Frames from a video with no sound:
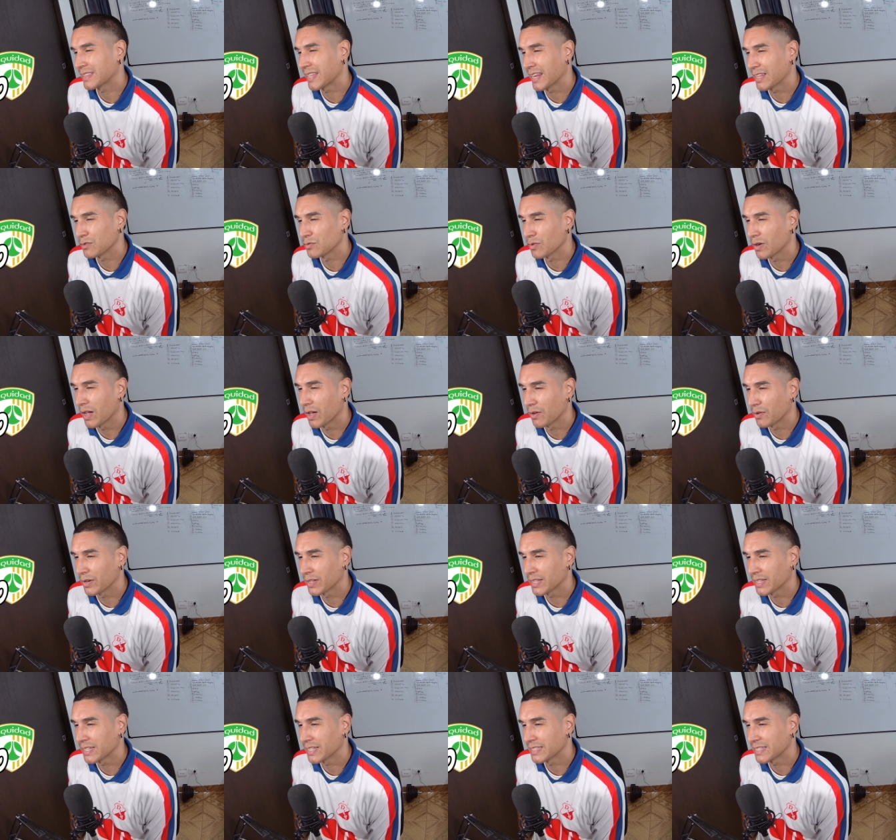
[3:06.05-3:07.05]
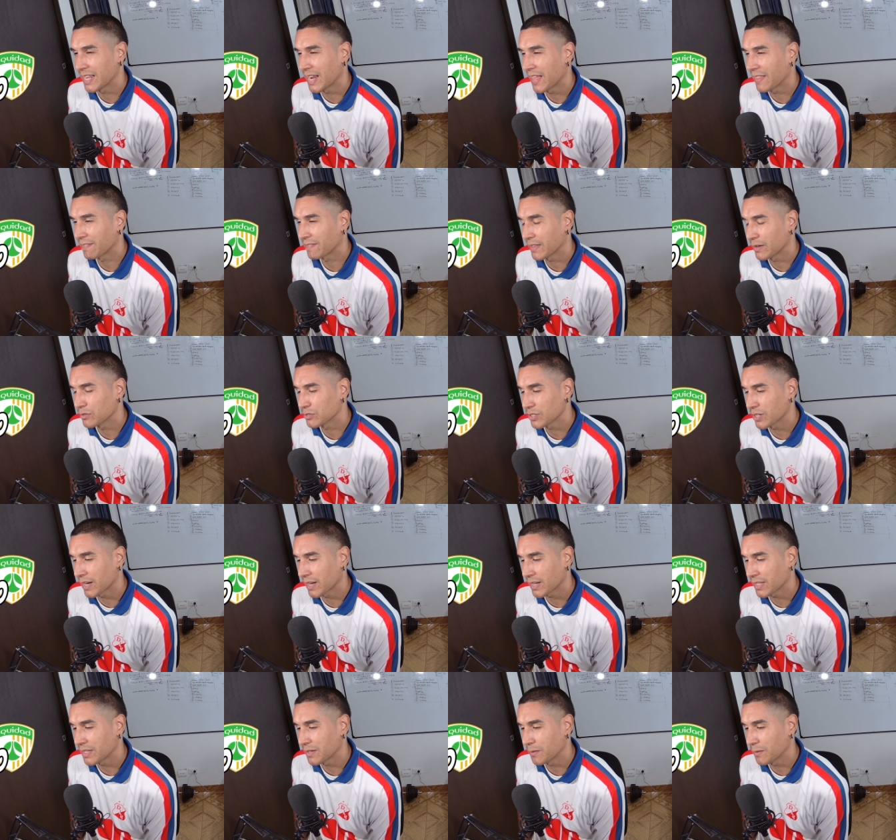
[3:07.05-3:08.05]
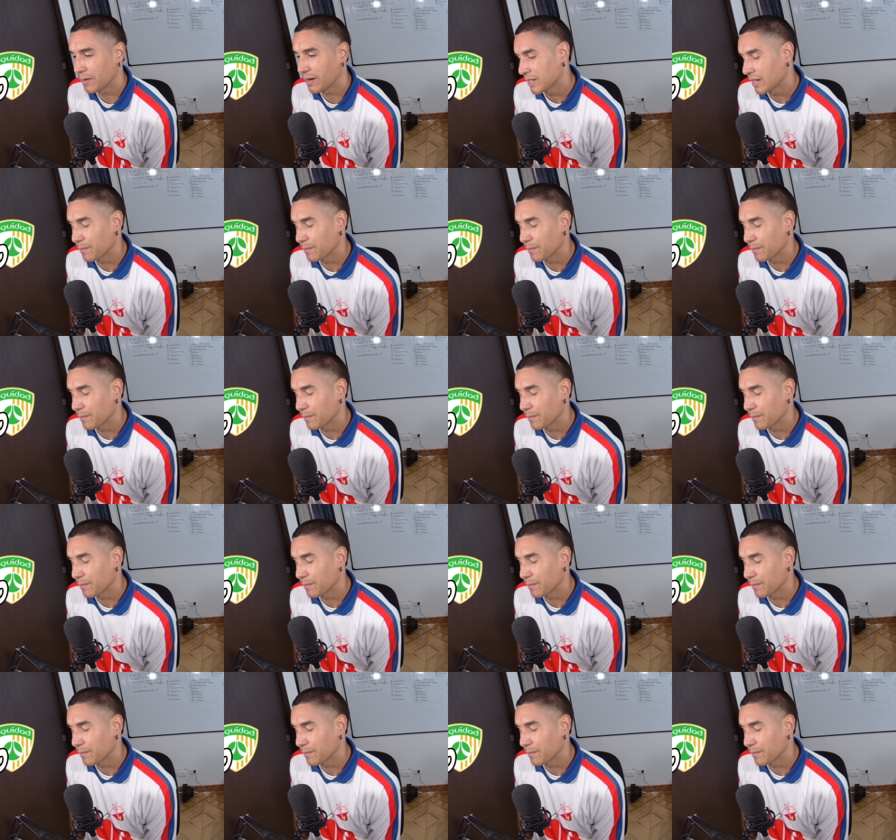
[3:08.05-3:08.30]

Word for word: tres jugadores delanteros arriba.